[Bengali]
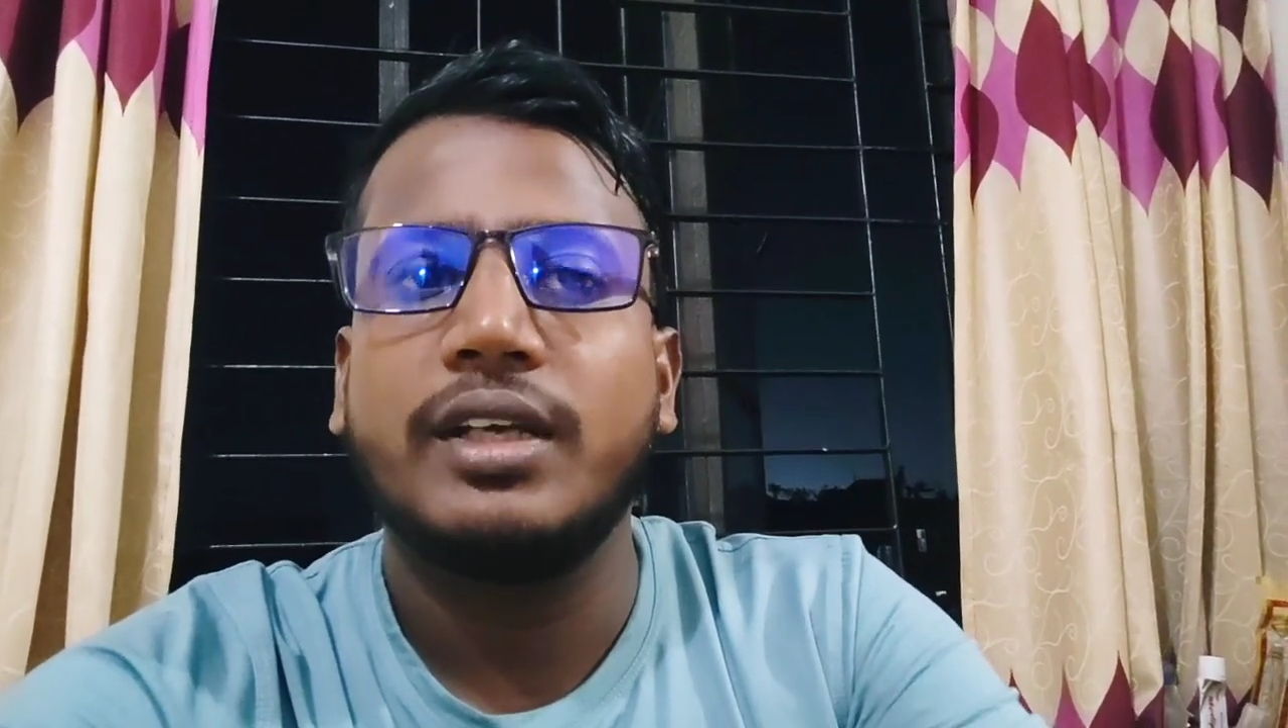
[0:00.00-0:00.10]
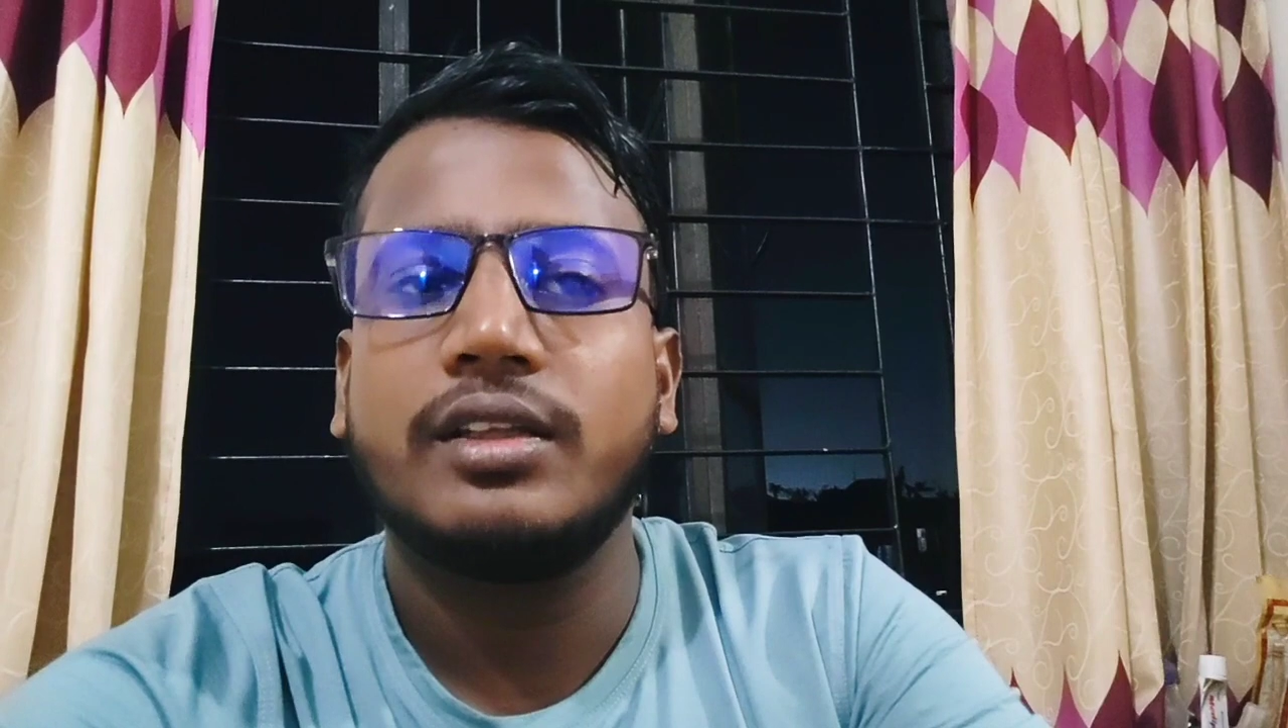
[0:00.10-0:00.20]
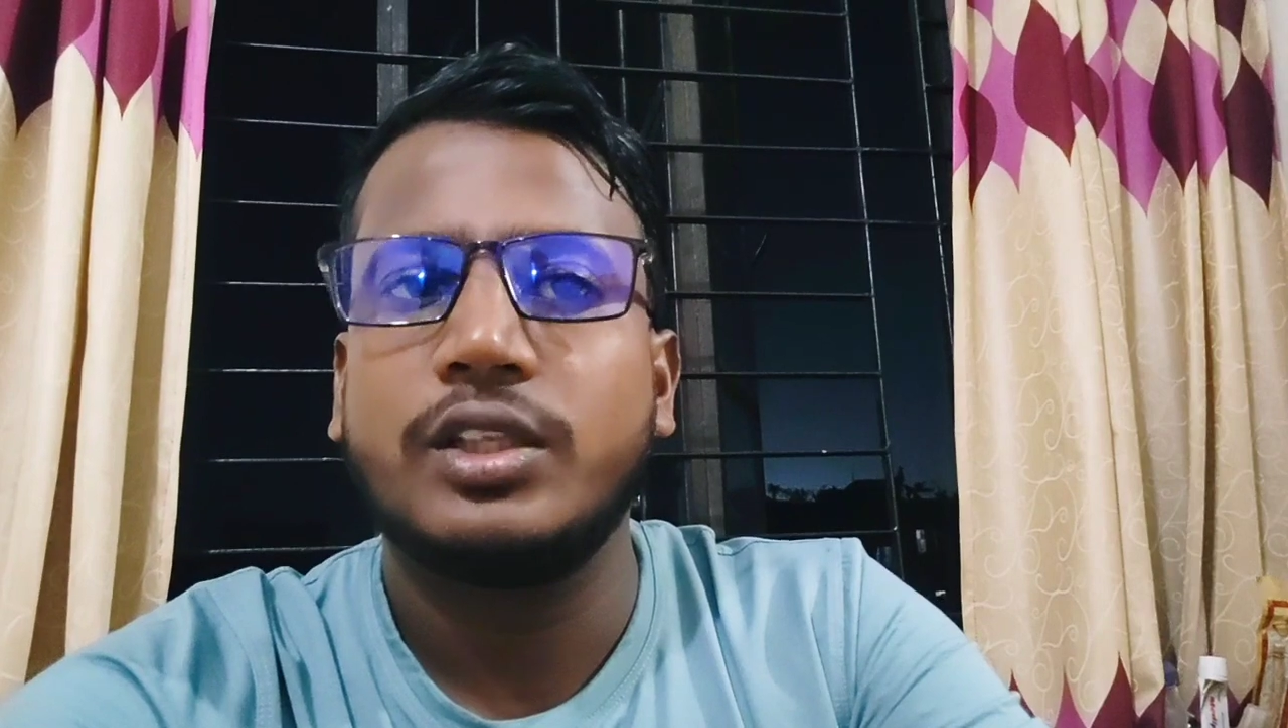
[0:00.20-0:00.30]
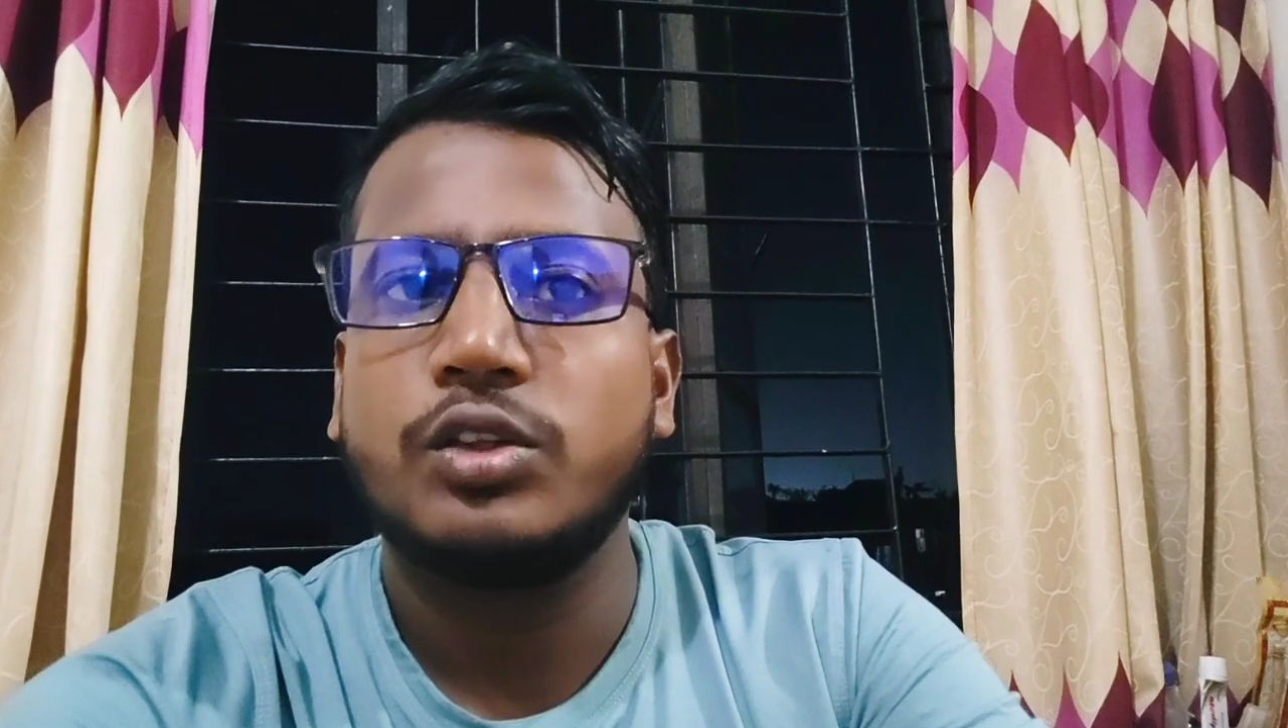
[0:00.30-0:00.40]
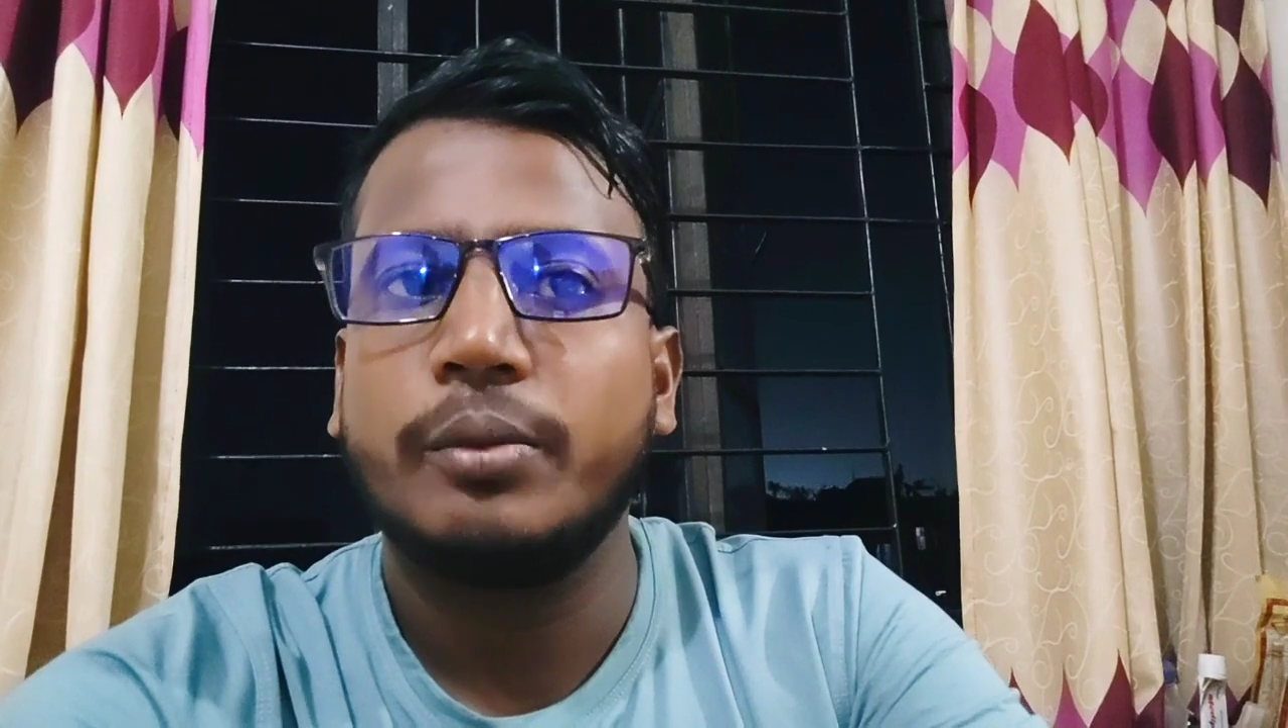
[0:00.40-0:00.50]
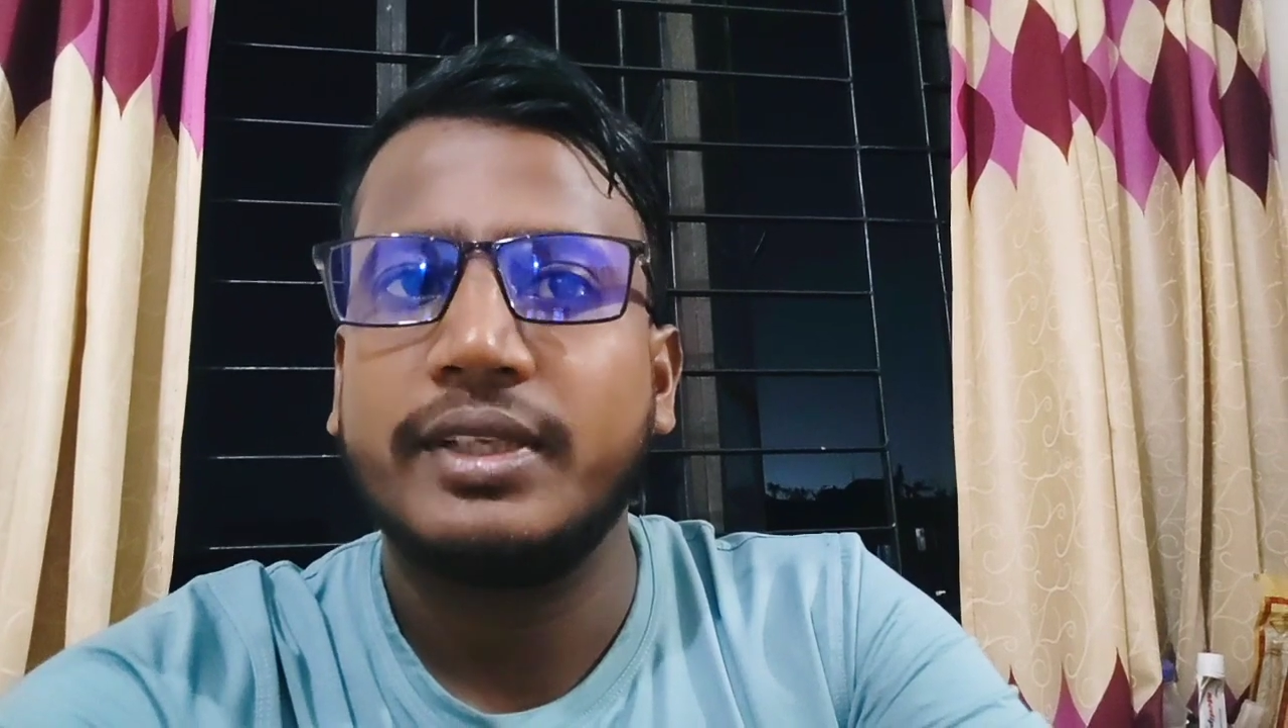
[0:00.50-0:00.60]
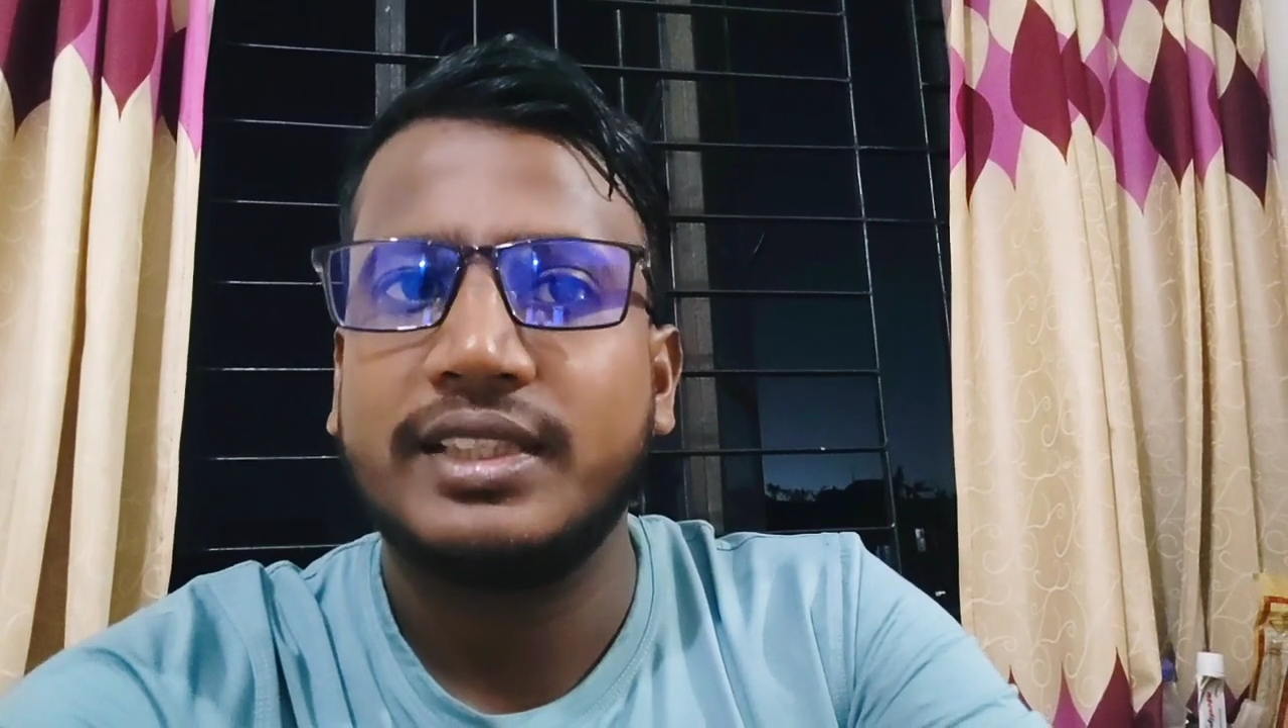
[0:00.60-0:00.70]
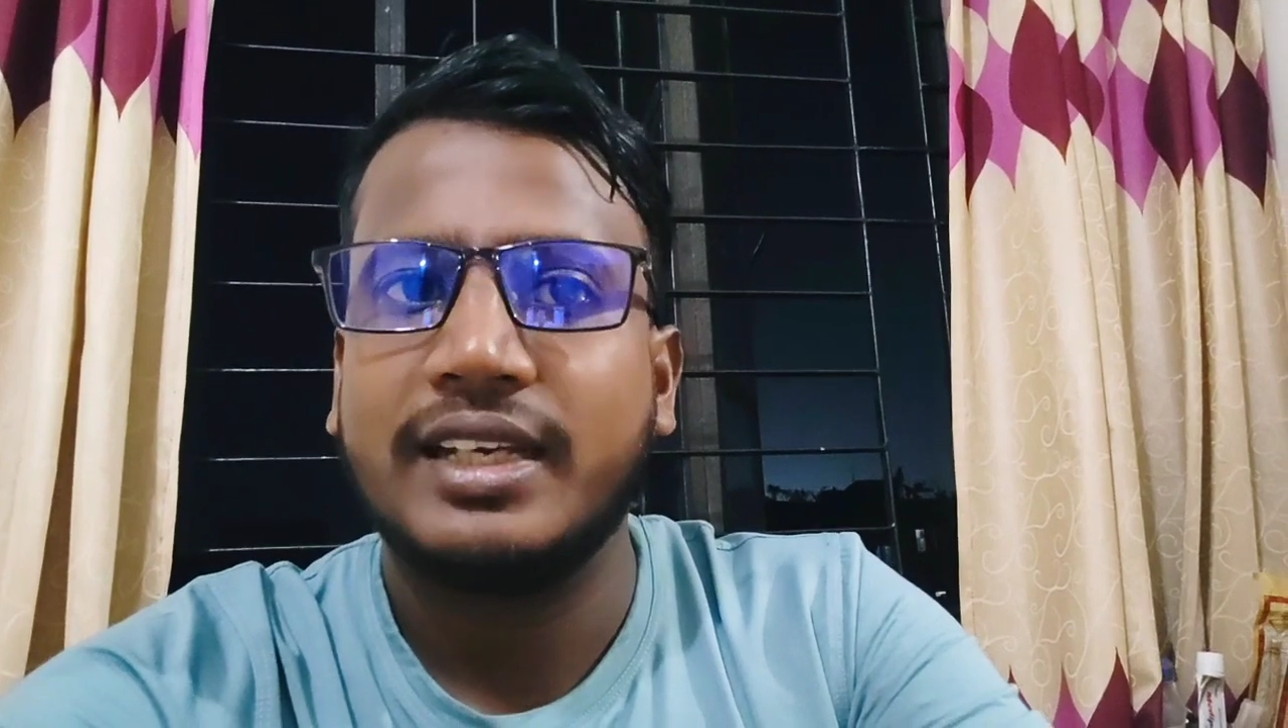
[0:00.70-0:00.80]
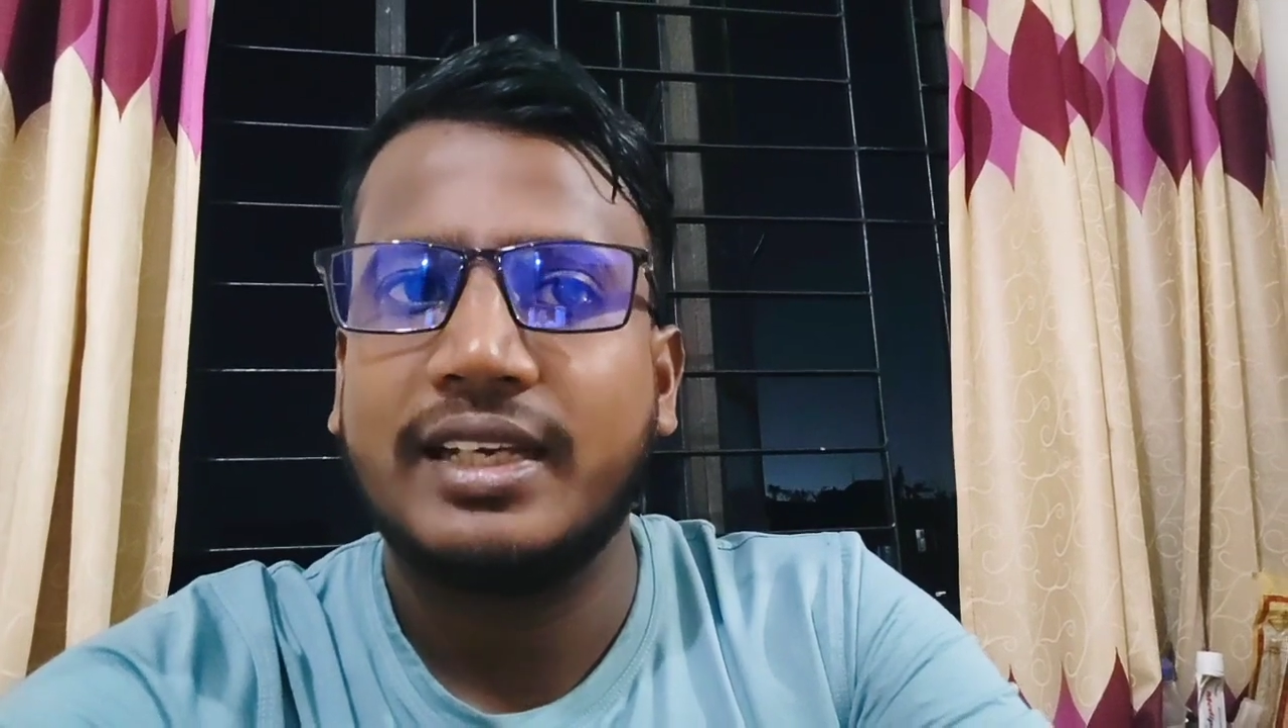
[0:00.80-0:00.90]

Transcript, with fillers: দ্বিতীয় ম্যাচে